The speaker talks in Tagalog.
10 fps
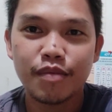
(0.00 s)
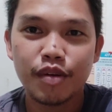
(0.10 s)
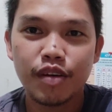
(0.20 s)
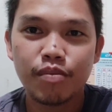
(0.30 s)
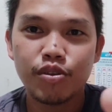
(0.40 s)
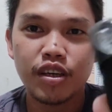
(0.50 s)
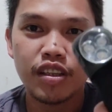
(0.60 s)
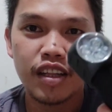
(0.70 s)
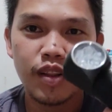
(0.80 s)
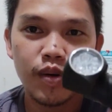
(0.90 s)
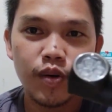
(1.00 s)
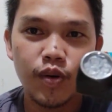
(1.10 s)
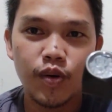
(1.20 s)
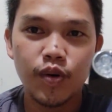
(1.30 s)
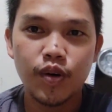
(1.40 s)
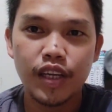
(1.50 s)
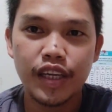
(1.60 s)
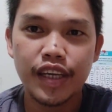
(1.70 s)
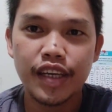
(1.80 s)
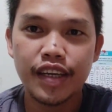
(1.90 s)
meron po siyang tatlong
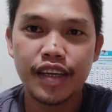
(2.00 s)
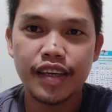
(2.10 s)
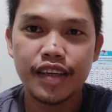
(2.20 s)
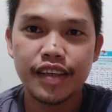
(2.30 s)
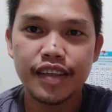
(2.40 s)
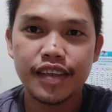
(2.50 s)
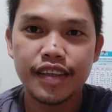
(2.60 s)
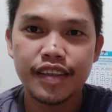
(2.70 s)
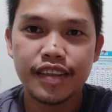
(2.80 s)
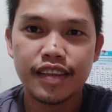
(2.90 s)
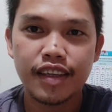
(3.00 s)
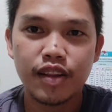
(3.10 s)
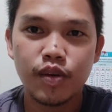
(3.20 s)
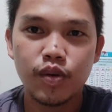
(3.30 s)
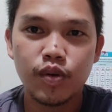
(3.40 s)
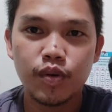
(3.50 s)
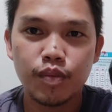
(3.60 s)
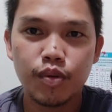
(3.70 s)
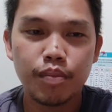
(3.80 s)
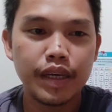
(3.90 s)
lead tatlong
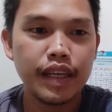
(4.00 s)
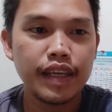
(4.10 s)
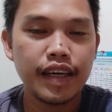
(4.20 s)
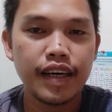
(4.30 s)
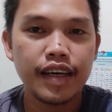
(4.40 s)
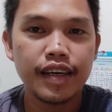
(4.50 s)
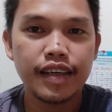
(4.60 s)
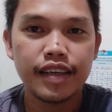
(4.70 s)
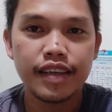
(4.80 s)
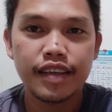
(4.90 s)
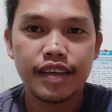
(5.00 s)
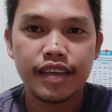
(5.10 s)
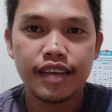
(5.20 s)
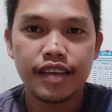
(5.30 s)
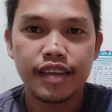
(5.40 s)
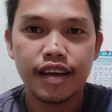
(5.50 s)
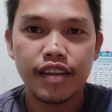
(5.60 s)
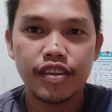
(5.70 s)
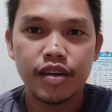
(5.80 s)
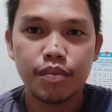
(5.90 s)
bombilya
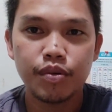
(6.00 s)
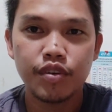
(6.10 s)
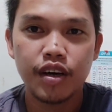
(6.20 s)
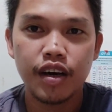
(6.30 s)
andyan po sa